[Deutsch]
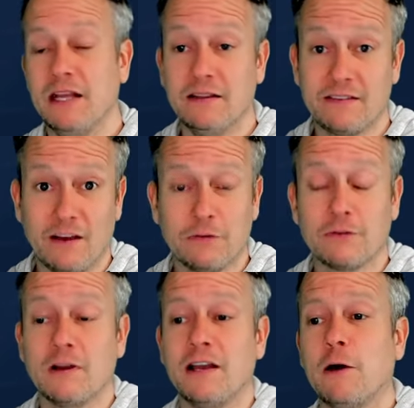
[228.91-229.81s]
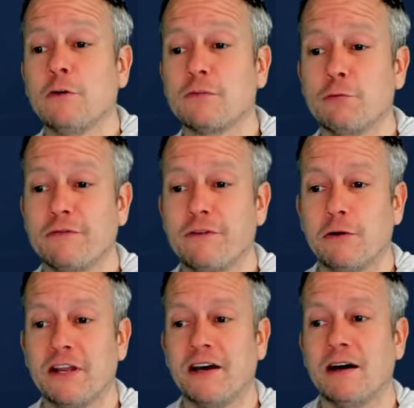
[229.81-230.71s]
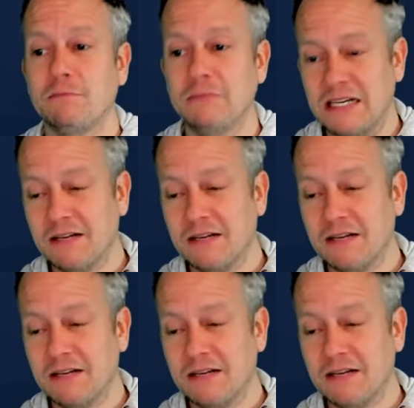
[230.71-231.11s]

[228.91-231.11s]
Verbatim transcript: jetzt auch sogar in Augsburg verloren haben.